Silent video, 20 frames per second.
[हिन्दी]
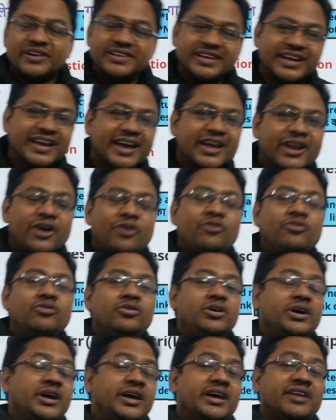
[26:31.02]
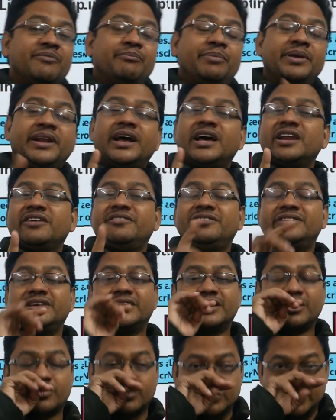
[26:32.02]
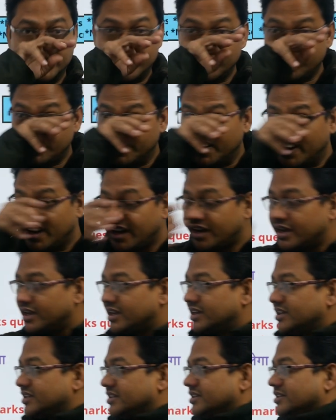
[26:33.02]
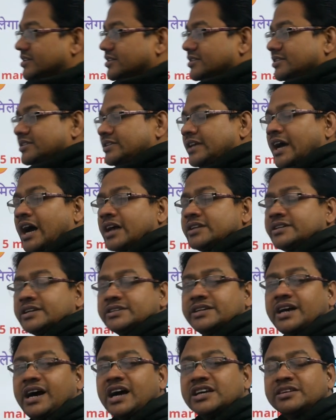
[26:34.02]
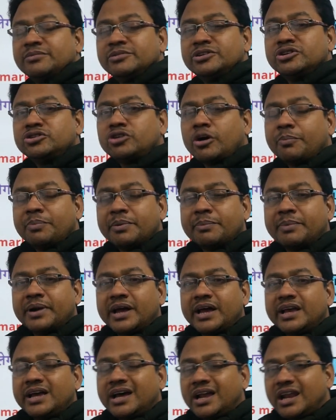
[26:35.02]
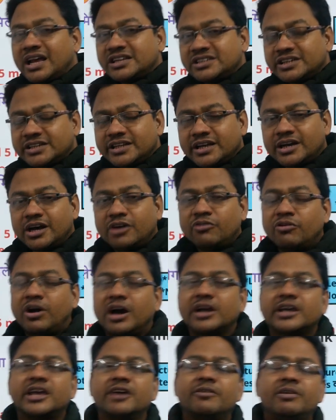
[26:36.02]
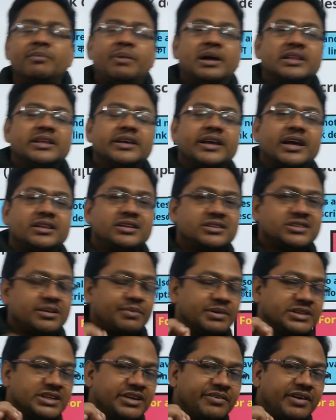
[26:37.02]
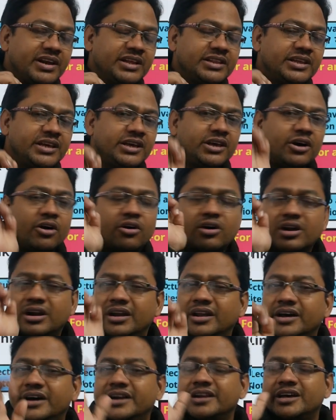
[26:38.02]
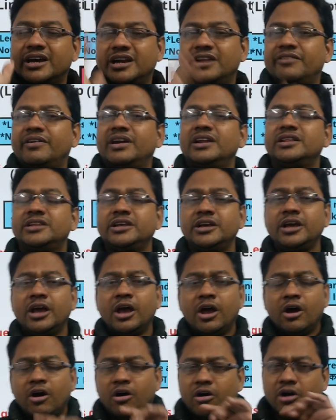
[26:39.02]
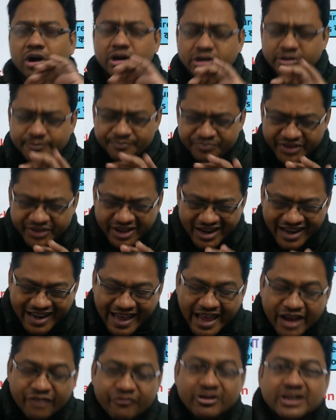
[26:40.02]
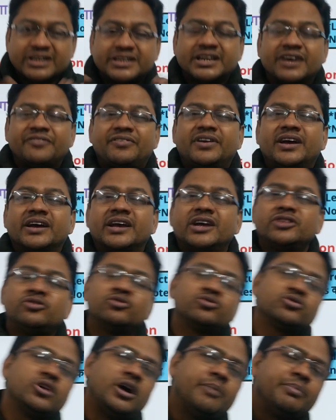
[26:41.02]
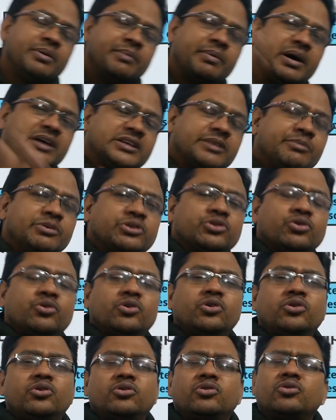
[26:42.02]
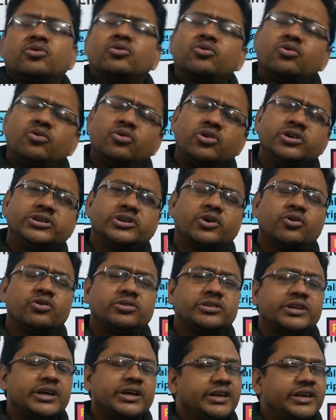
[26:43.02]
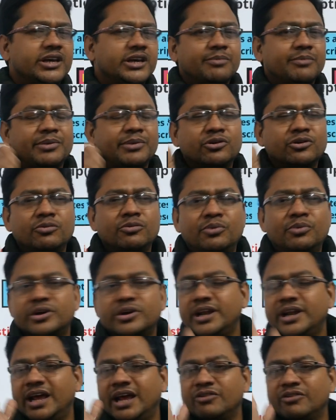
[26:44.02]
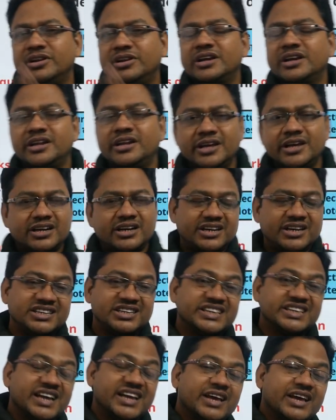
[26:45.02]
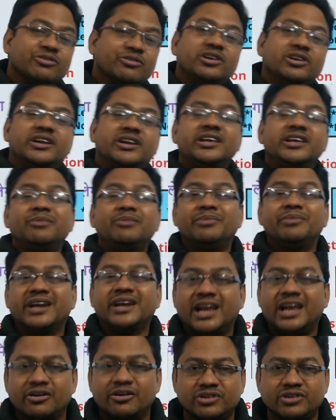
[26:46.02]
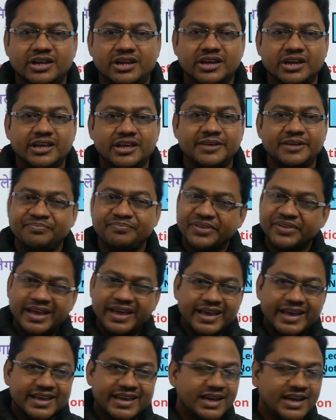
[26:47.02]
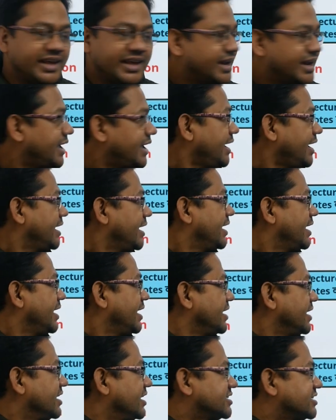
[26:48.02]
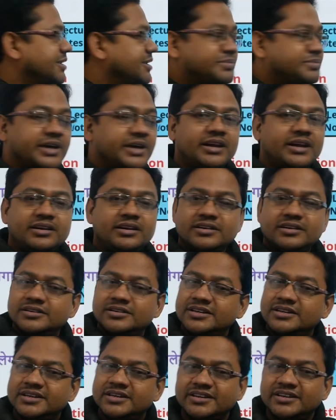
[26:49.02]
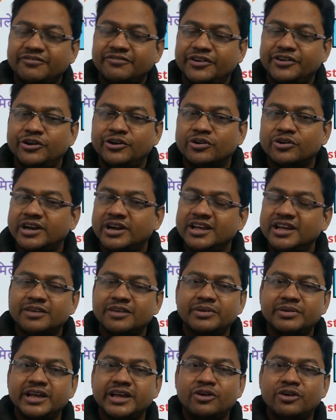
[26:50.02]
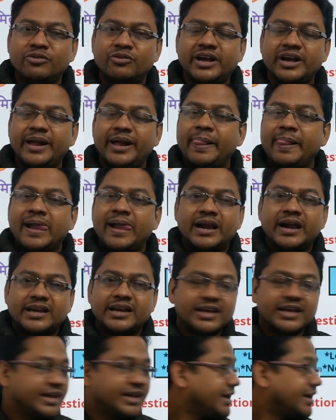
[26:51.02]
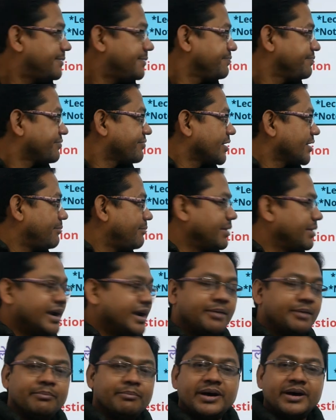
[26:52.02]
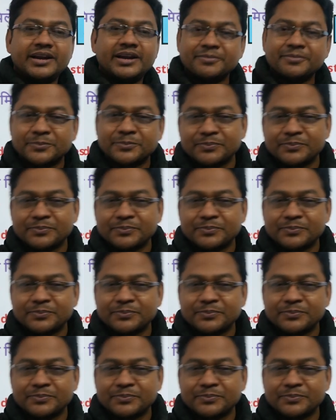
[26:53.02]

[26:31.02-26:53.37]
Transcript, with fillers: से कह रहा हूं बिना रिवीजन का कुछ नहीं होगा यहाँ जैसे आज हमने जो टॉपिक पढ़ा या लेक्चर देखा वहां केवल बातें क्या थी समझने वाली थी और लर्न करने वाली थी और लैंग्वेज टफ लगे तो उसको अपनी भाषा में तोड़ो कोई जरूरत नहीं है कि बिल्कुल बुक की लैंग्वेज लिखनी है या टीचर की लैंग्वेज लिखनी है मेरी लैंग्वेज लिखनी है क्लियर है डिस्क्रिप्शन वीडियो के लिंक में दिया हुआ है ठीक है ना मेरा नंबर